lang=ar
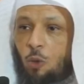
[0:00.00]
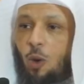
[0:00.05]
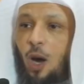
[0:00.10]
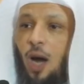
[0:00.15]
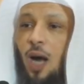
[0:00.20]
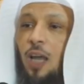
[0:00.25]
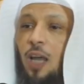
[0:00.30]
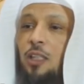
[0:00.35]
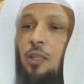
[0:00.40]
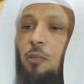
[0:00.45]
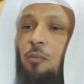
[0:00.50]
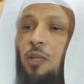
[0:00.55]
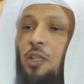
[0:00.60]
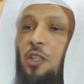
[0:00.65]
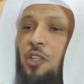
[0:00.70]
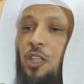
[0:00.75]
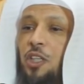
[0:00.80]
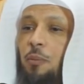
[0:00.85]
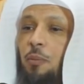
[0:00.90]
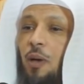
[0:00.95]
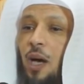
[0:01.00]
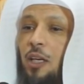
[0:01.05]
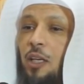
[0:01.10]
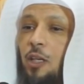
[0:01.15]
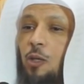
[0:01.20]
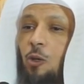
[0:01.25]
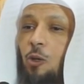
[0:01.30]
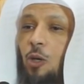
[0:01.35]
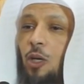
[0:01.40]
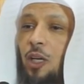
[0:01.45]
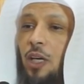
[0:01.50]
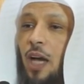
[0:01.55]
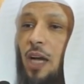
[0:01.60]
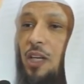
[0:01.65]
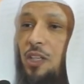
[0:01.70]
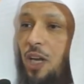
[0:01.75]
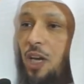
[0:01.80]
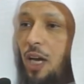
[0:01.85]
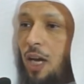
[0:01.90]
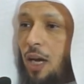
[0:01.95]
واحد من الشيبان يقول
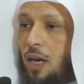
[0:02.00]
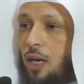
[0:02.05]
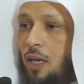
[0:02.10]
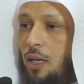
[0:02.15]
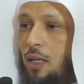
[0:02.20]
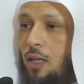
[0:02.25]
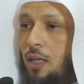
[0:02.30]
يا شيخ